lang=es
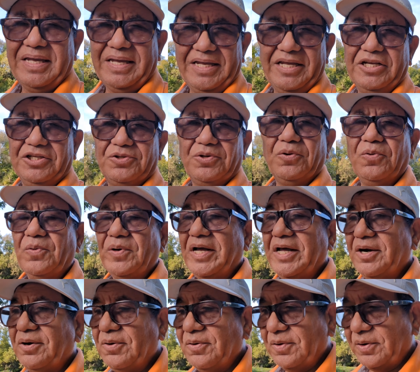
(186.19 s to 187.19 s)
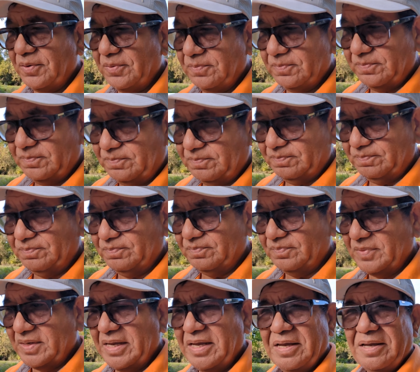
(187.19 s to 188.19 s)
Y eso es un error.
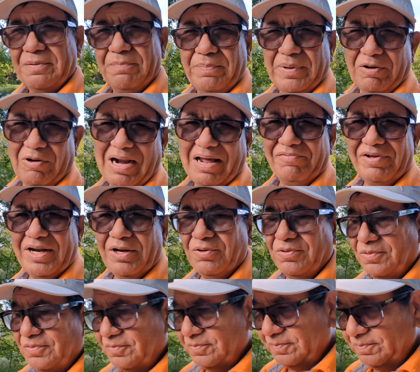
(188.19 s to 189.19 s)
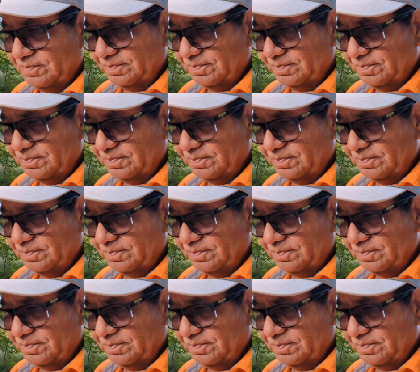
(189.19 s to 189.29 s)
Pero a la vez no,